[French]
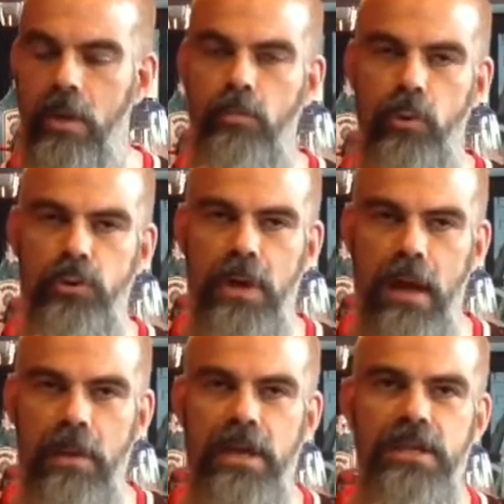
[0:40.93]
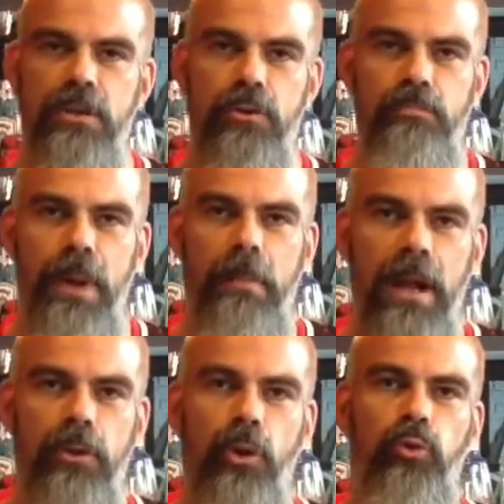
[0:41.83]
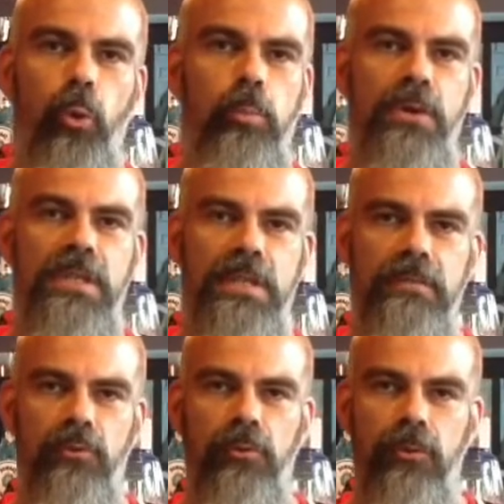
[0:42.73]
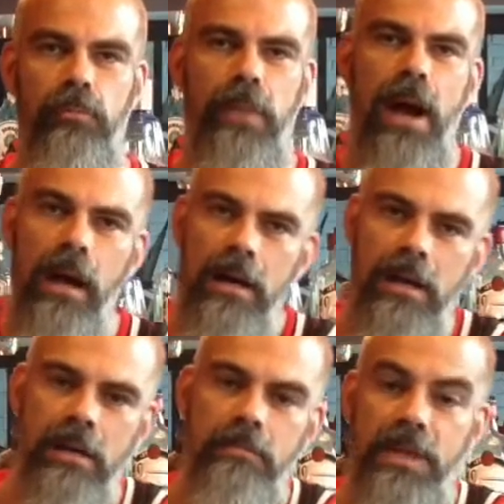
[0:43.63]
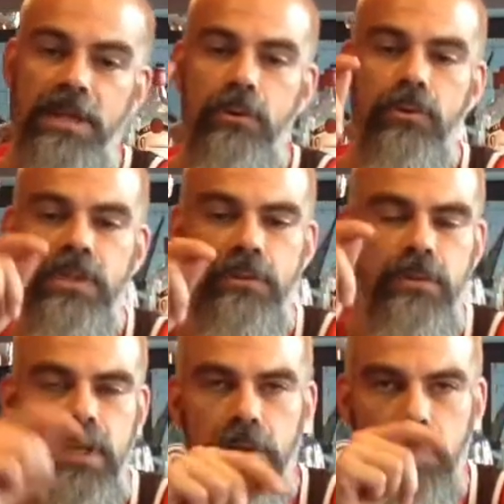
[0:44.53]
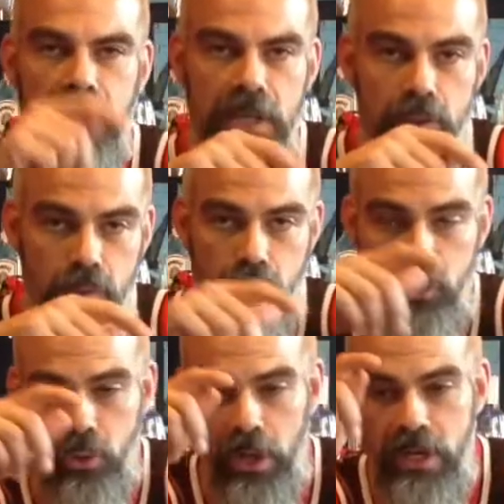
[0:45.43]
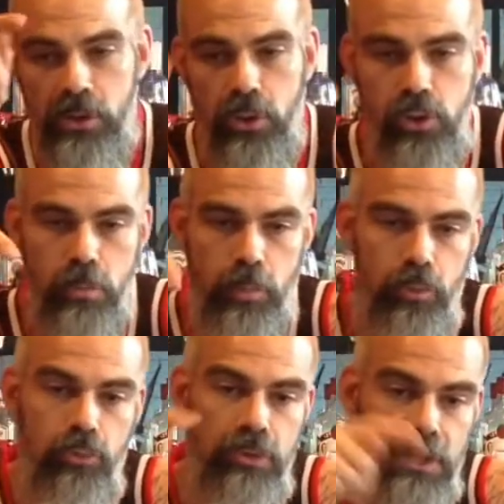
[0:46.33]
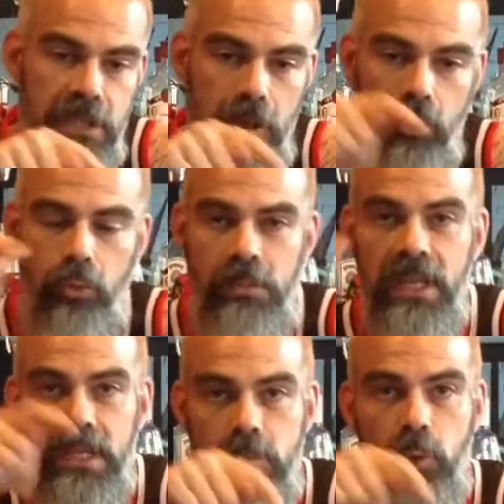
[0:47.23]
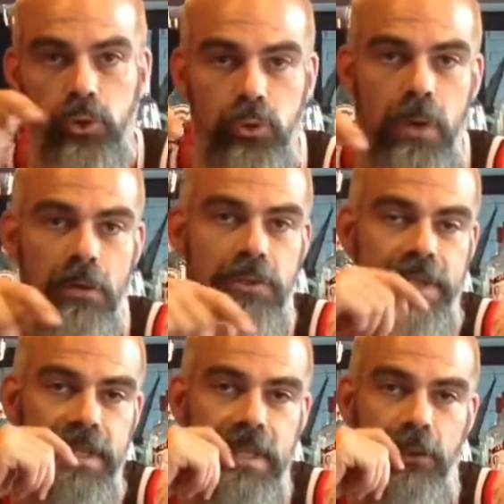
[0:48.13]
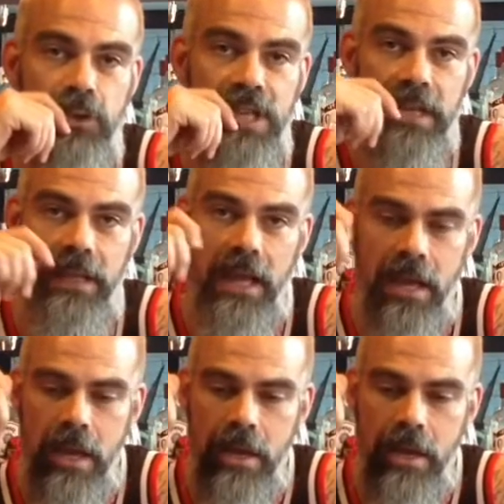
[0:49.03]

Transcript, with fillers: modulable. J'ai eu pas mal de retours positifs de votre part, mais j'ai aussi eu quelques questions sur est-ce que tu peux nous dire combien d'aimants tu as utilisé dans chaque taille